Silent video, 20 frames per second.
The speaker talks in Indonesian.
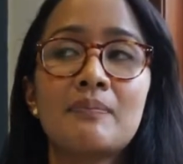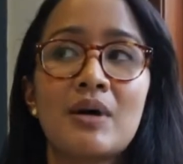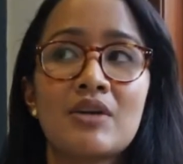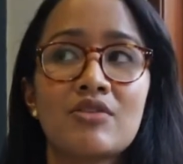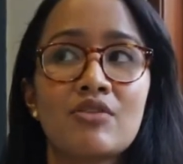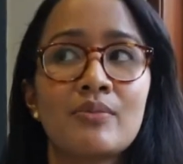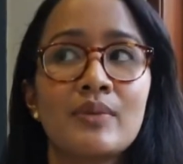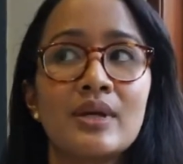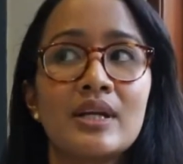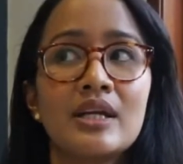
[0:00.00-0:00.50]

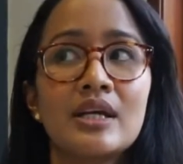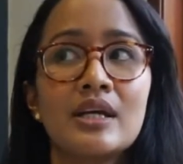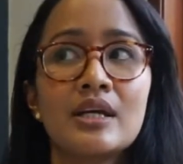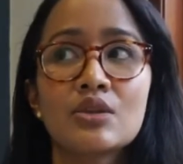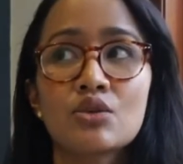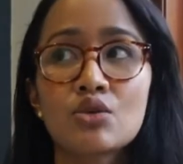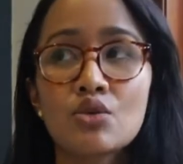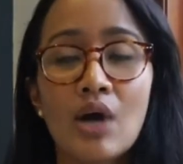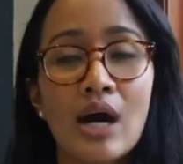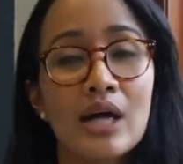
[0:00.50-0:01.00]
parfum ini
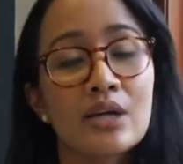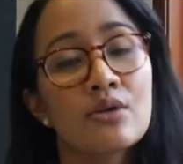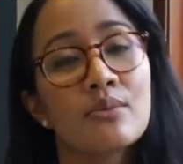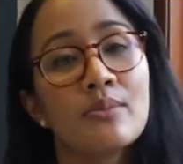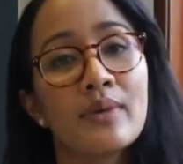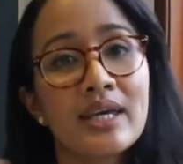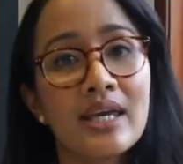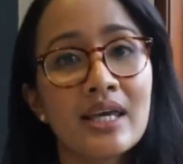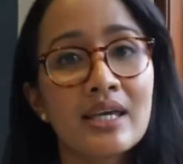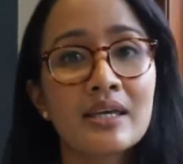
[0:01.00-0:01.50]
itu
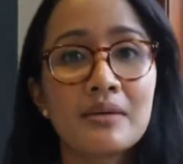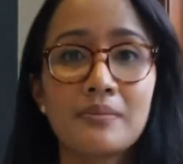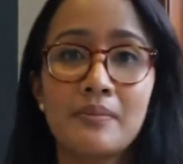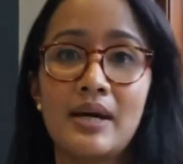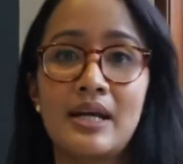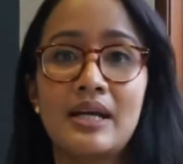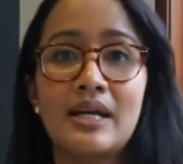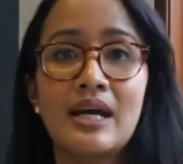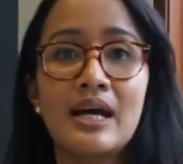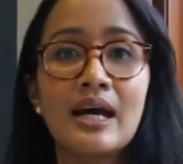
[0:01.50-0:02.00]
aromanya
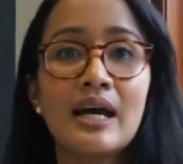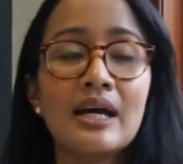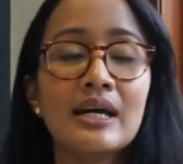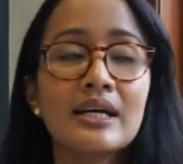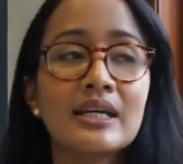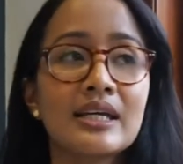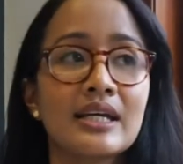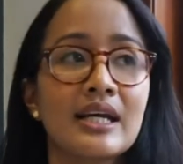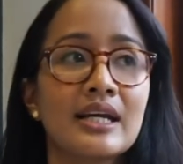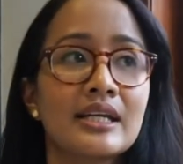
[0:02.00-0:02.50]
gimana,
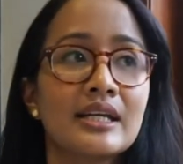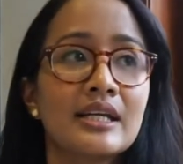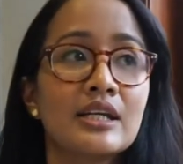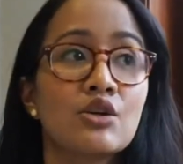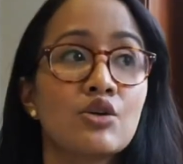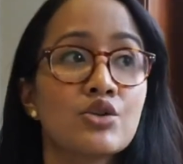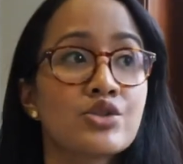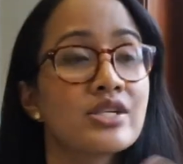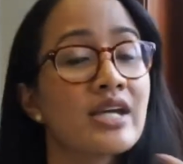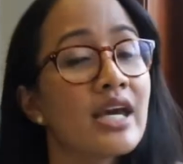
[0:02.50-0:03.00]
kira di
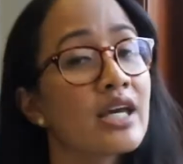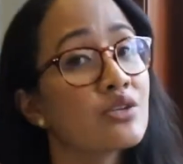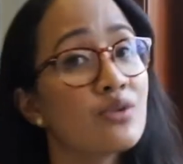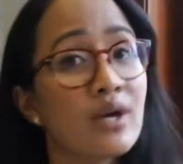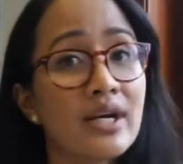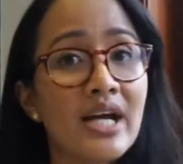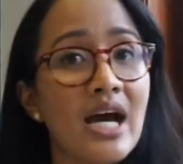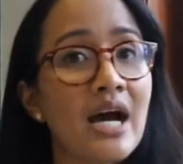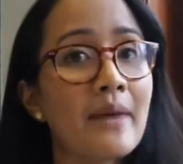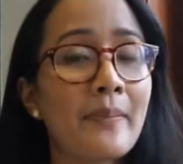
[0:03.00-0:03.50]
notesnya itu
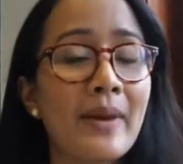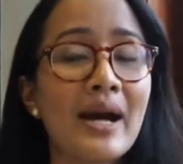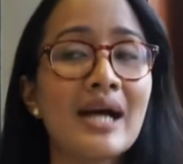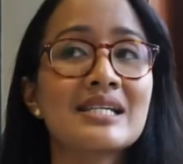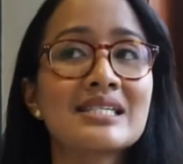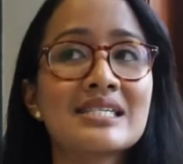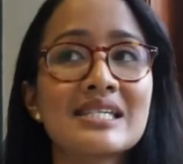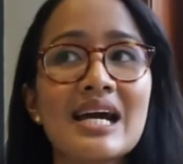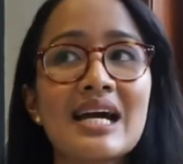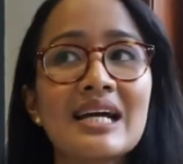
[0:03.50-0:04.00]
ada
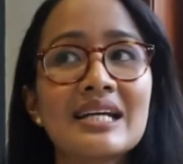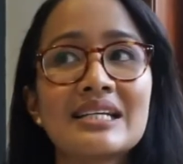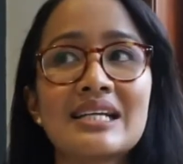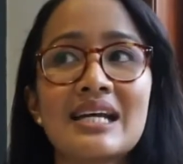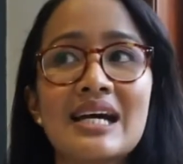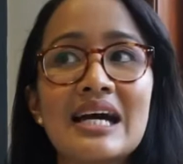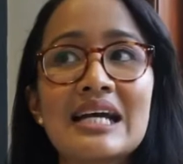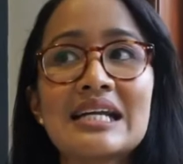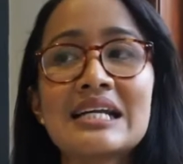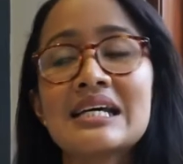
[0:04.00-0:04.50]
apa aja
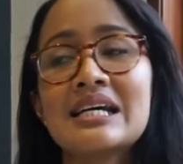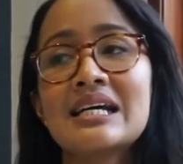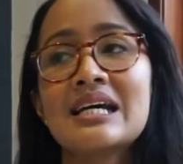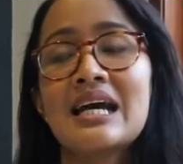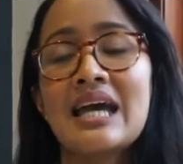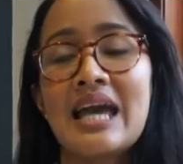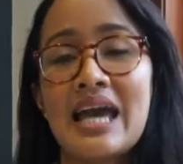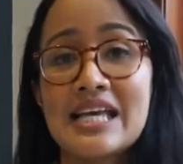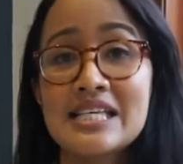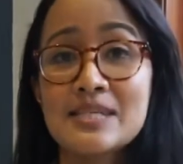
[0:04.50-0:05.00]
dan
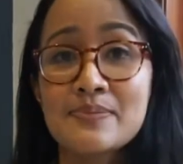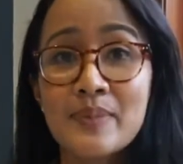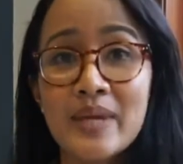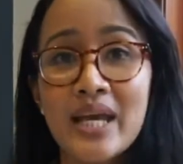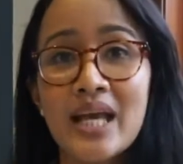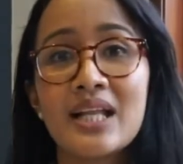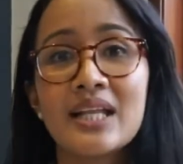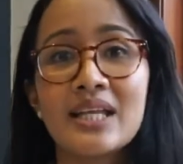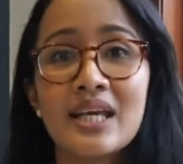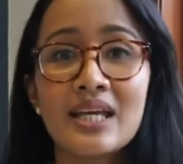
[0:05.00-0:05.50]

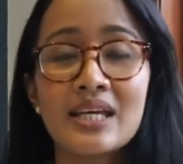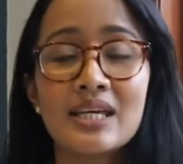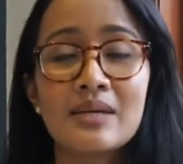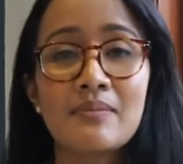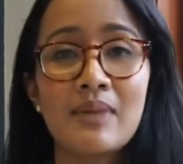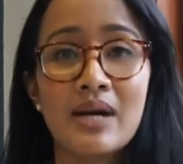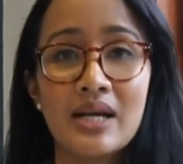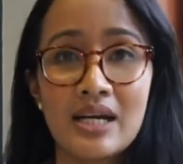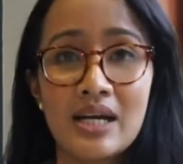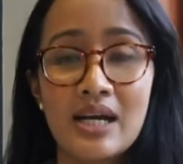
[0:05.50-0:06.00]
SPL-nya
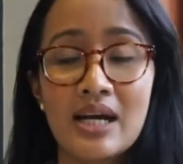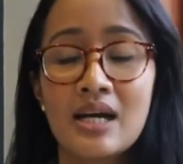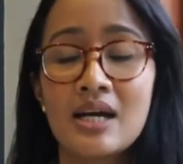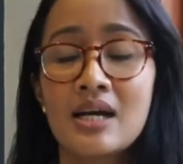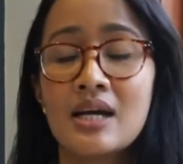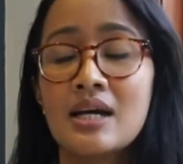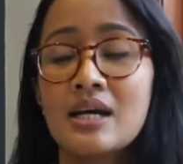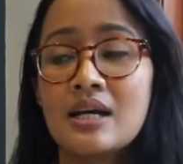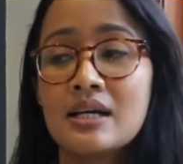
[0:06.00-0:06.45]
gimana.